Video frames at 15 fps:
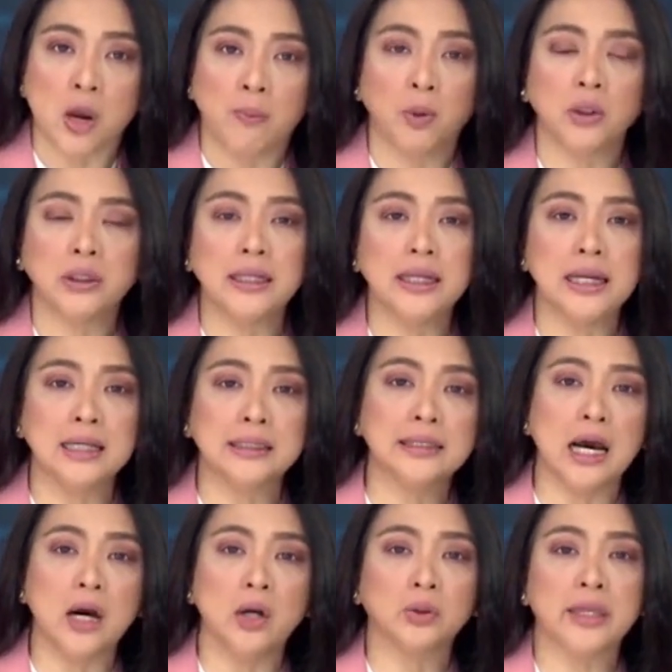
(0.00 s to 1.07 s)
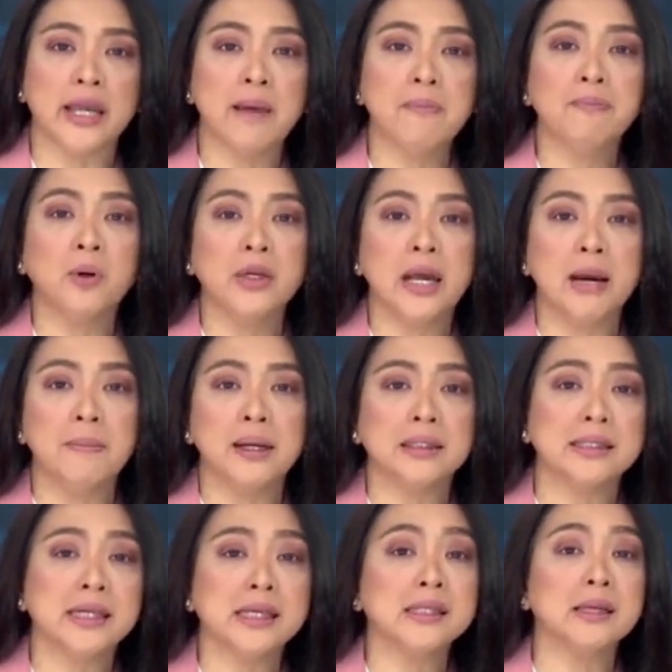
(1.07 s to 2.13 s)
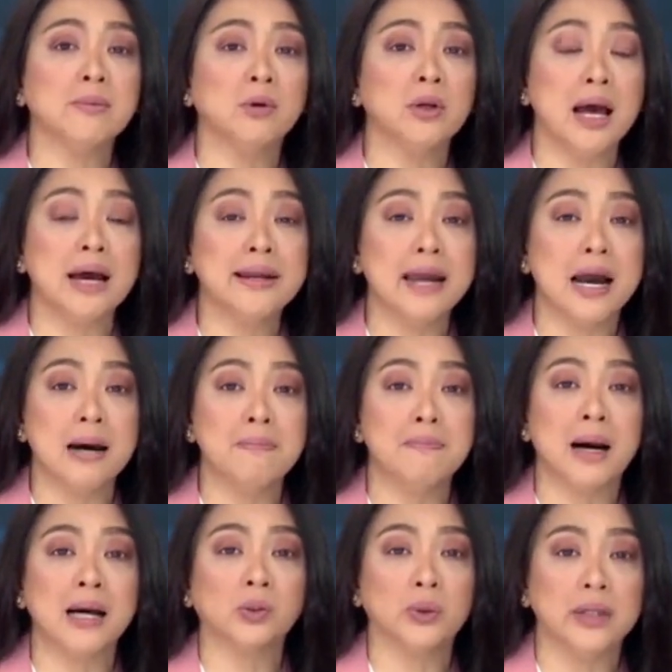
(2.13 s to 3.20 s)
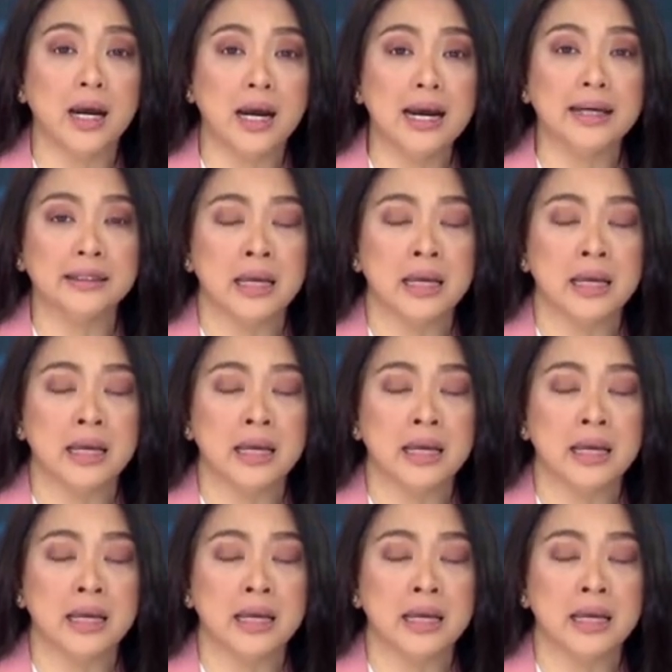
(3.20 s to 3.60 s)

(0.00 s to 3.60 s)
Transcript: Buti na lang daw, tiempo na magsisimula na ang bakunahan